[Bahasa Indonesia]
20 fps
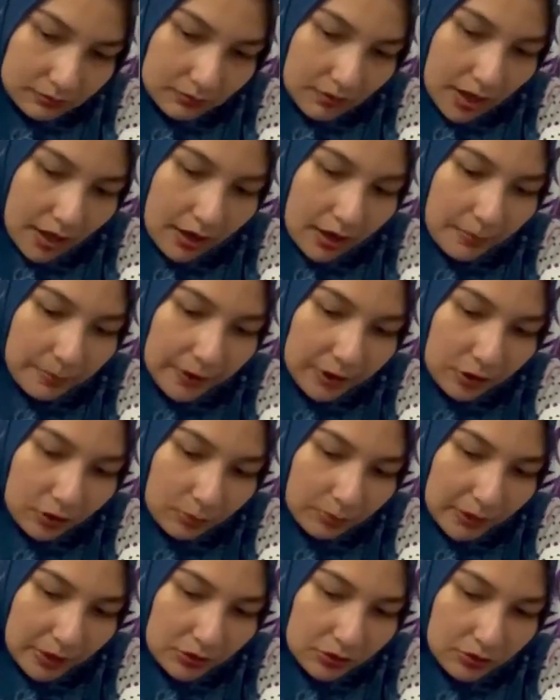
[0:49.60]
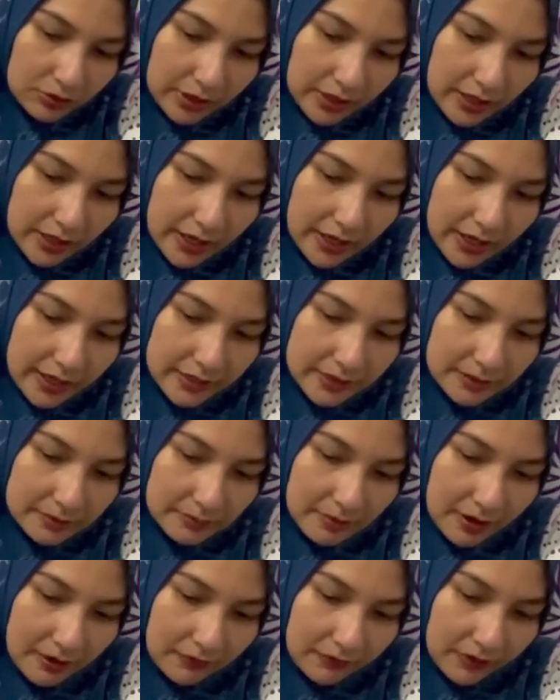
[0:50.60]
Agak penyok-penyok ya guys,
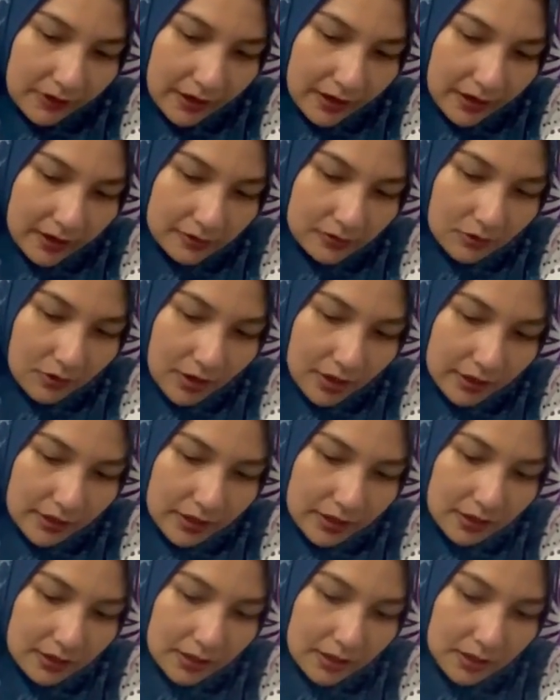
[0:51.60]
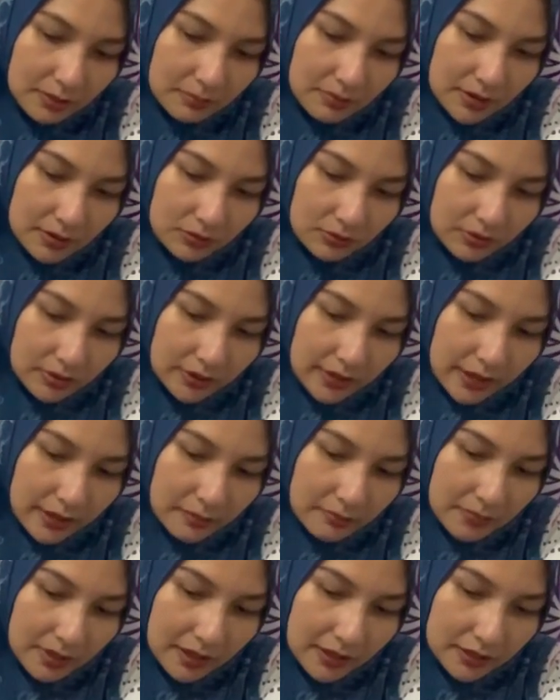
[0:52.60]
maaf ya. Soalnya ini tadi masuk ke
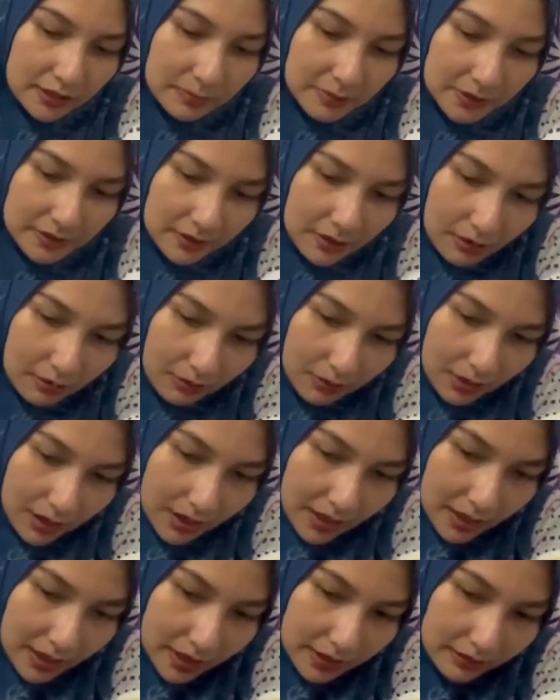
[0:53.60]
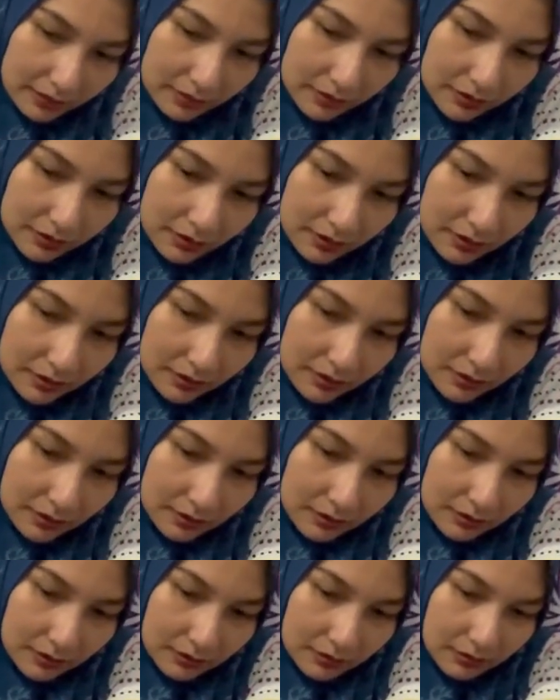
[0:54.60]
dalam bagasi pesawat.
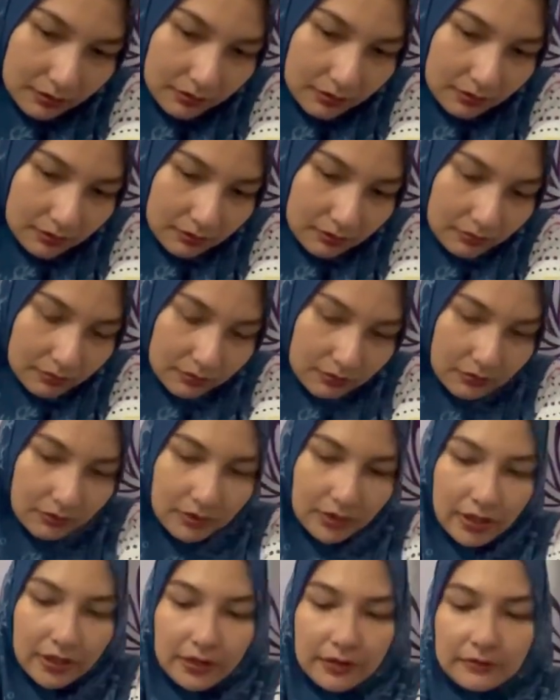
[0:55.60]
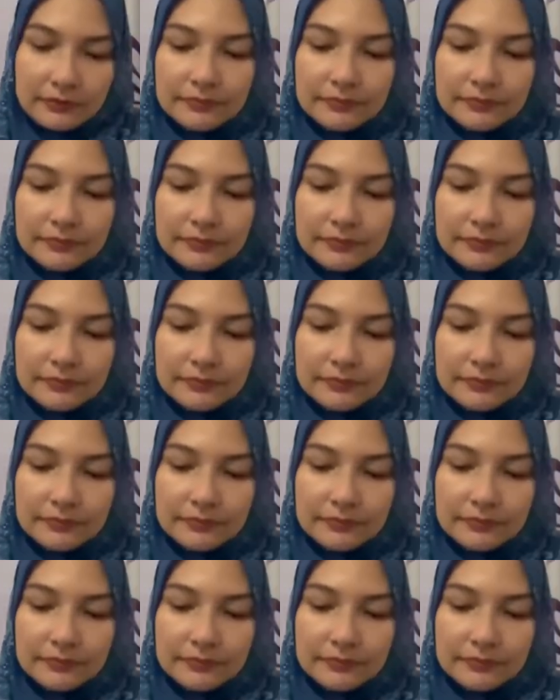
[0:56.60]
Oke. Okay.